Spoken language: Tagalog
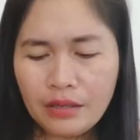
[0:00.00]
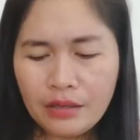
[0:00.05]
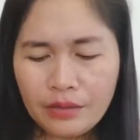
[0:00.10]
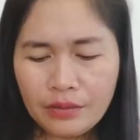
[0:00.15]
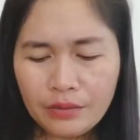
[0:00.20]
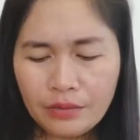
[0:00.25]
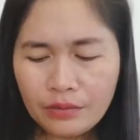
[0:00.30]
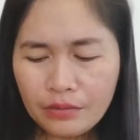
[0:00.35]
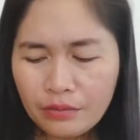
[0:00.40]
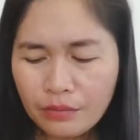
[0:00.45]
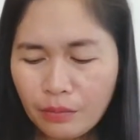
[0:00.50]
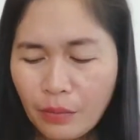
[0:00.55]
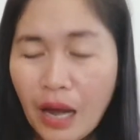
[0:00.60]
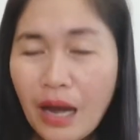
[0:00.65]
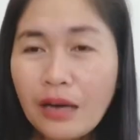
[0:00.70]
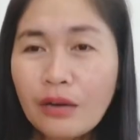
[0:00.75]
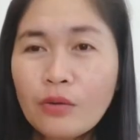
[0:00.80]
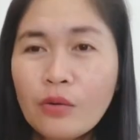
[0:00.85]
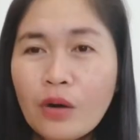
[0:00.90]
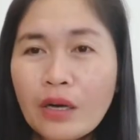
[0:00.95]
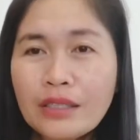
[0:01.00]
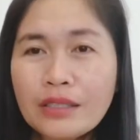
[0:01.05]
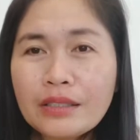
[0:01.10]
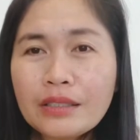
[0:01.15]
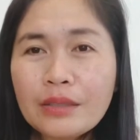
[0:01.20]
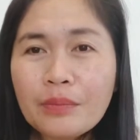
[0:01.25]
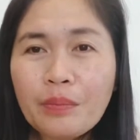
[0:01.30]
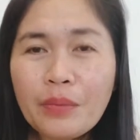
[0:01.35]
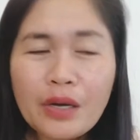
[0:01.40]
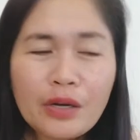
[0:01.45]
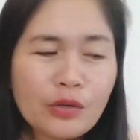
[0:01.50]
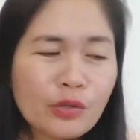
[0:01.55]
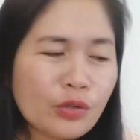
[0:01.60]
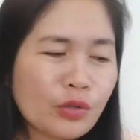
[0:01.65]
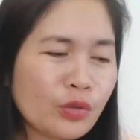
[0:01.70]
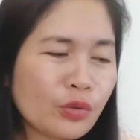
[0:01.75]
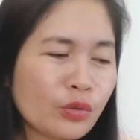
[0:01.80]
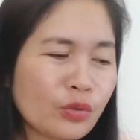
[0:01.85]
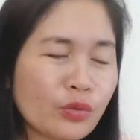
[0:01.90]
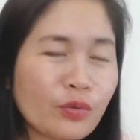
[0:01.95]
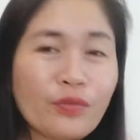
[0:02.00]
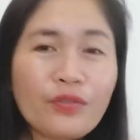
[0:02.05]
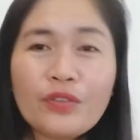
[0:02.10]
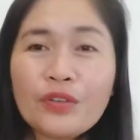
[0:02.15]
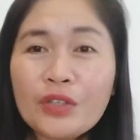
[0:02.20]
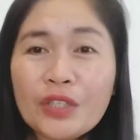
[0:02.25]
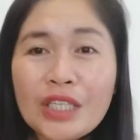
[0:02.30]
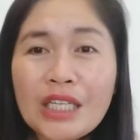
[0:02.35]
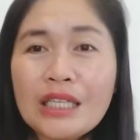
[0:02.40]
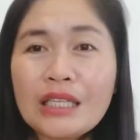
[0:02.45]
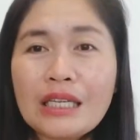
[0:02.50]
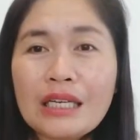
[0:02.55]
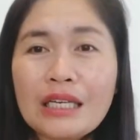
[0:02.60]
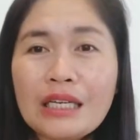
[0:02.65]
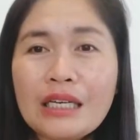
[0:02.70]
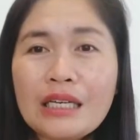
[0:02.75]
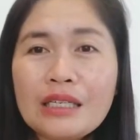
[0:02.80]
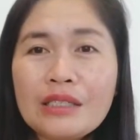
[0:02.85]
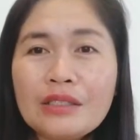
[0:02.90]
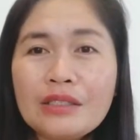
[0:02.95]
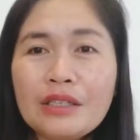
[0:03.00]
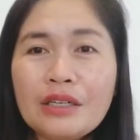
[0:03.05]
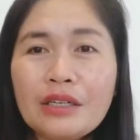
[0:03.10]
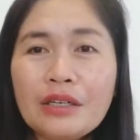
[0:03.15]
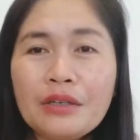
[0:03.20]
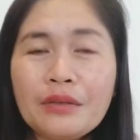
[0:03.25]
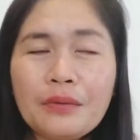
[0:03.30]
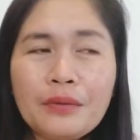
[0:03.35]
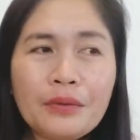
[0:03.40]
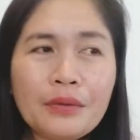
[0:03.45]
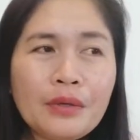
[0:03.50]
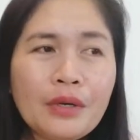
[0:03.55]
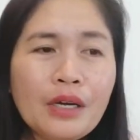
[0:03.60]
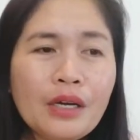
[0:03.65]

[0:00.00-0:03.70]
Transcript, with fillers: yung pa ako kasi pag shoes 40 talaga siya or